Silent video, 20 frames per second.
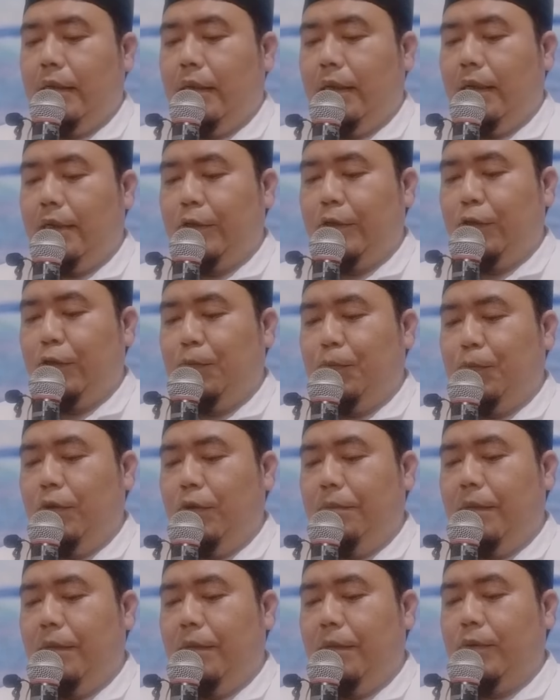
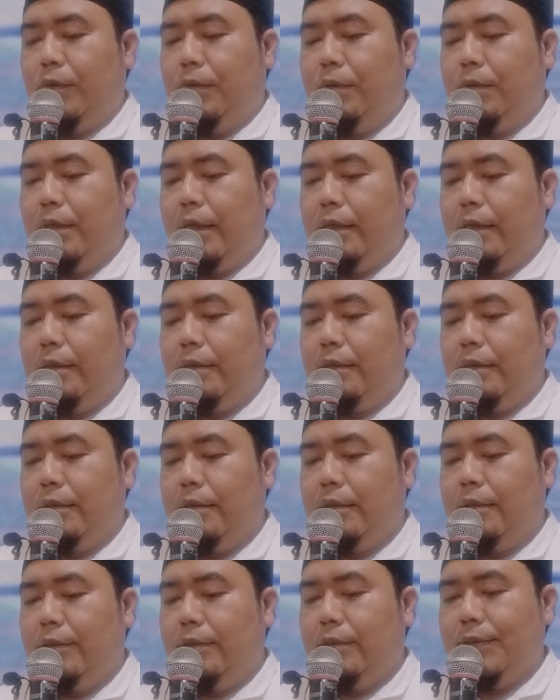ataupun
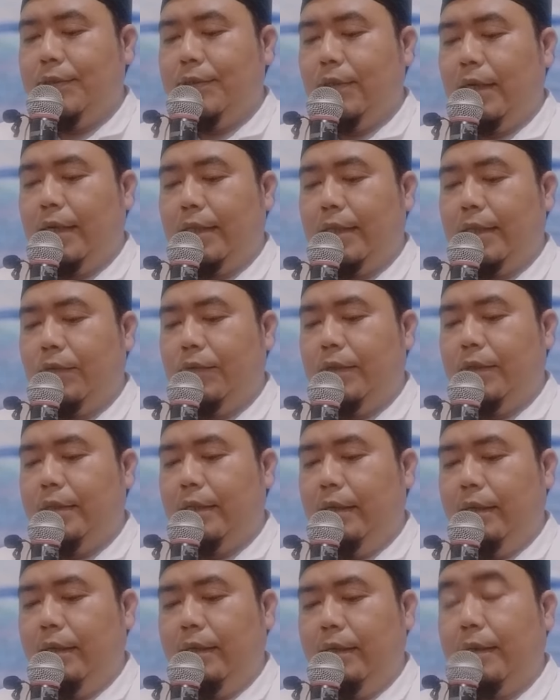melakukan salat
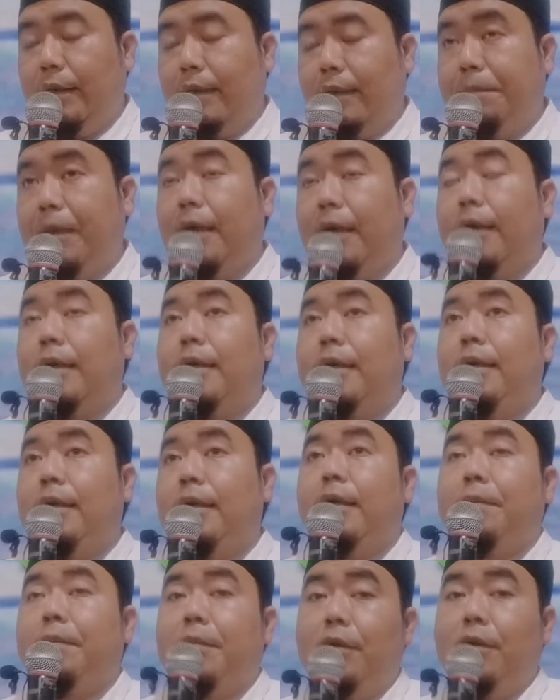witir
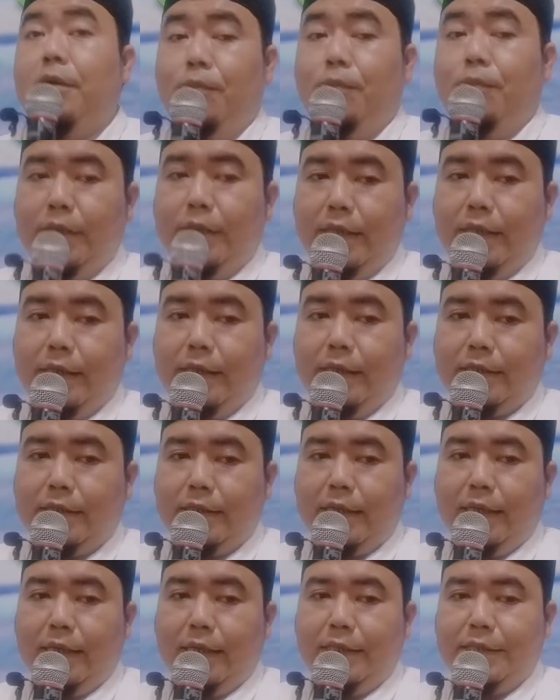bagi yang belum witir
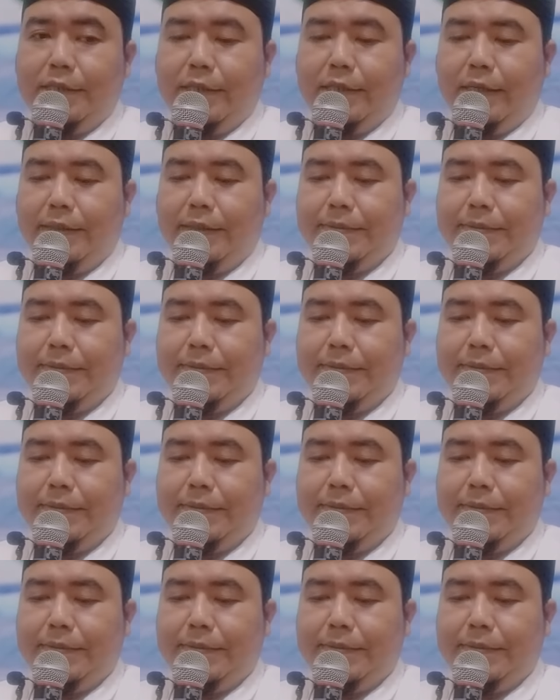setelah isya